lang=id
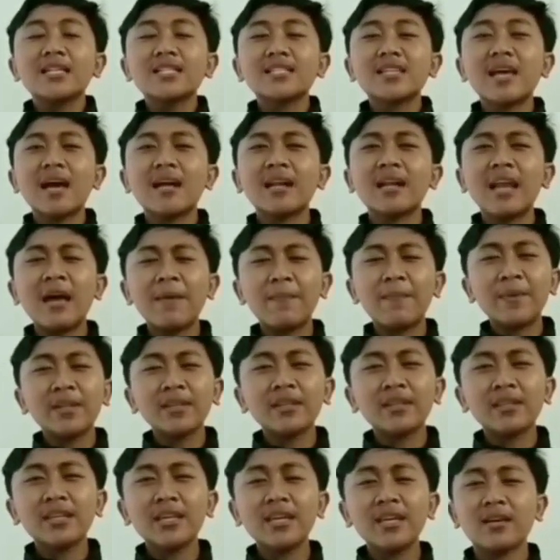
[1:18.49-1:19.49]
sangatlah
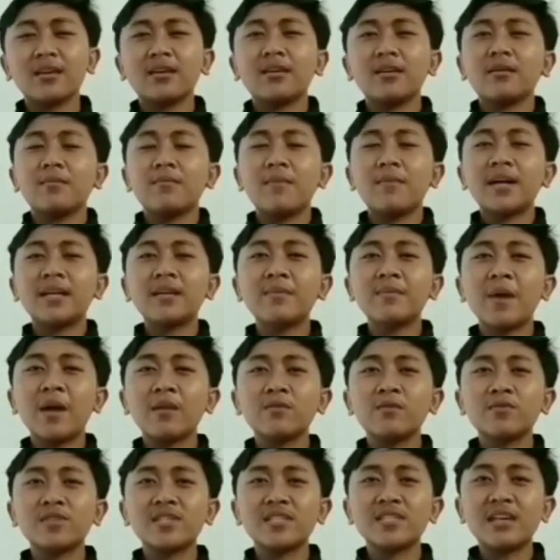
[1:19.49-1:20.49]
penting bagi
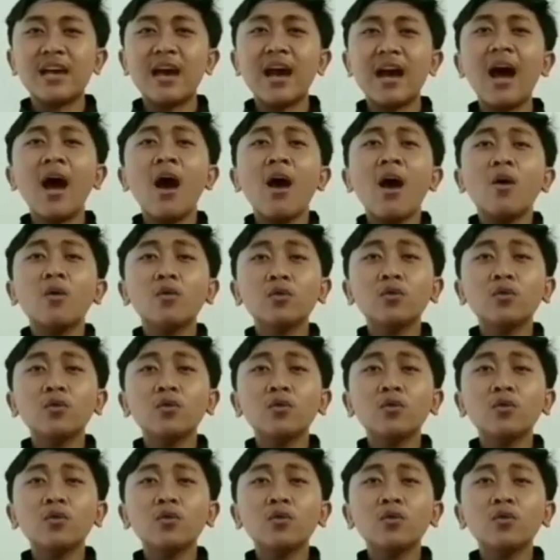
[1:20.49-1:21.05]
manusia